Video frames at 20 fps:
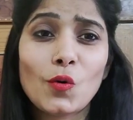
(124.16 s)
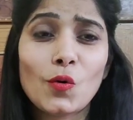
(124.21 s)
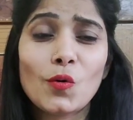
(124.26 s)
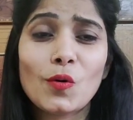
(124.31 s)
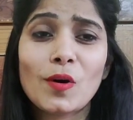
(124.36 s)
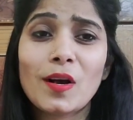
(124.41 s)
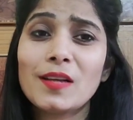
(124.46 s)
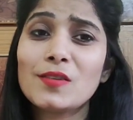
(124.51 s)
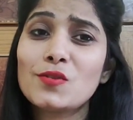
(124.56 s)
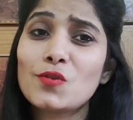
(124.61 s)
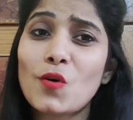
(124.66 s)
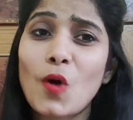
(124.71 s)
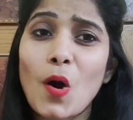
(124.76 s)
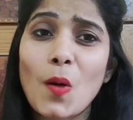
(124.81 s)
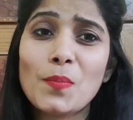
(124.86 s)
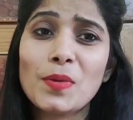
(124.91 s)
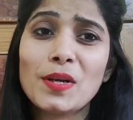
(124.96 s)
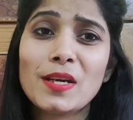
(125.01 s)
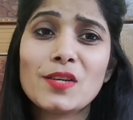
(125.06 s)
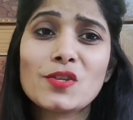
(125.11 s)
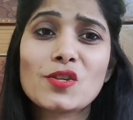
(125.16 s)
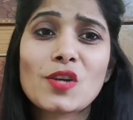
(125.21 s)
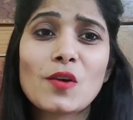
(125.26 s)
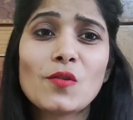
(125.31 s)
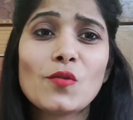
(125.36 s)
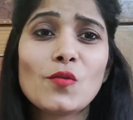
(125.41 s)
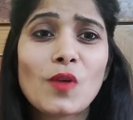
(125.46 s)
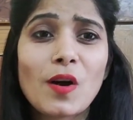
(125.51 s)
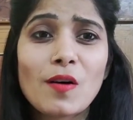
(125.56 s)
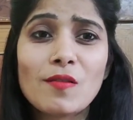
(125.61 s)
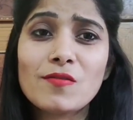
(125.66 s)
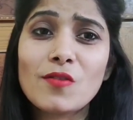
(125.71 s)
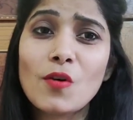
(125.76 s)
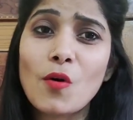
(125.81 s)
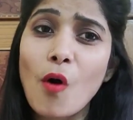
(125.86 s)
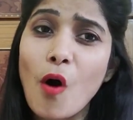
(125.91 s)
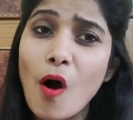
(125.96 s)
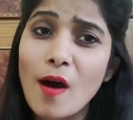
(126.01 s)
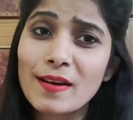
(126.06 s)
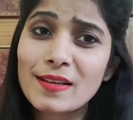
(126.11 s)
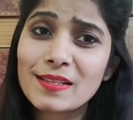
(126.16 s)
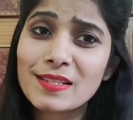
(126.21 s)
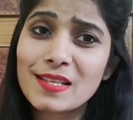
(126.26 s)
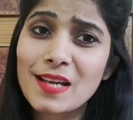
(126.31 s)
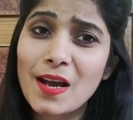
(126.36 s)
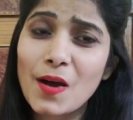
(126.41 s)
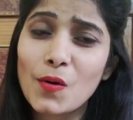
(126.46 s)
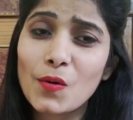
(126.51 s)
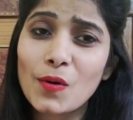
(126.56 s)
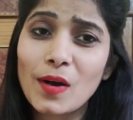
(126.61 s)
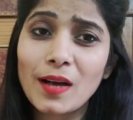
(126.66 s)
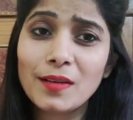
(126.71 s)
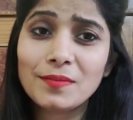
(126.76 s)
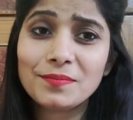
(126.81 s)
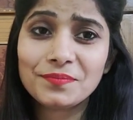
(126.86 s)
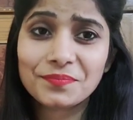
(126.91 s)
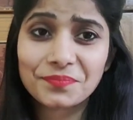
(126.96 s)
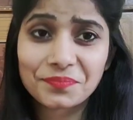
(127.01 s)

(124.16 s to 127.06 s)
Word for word: दोनों का जो कॉम्बिनेशन होगा वो और अच्छा होगा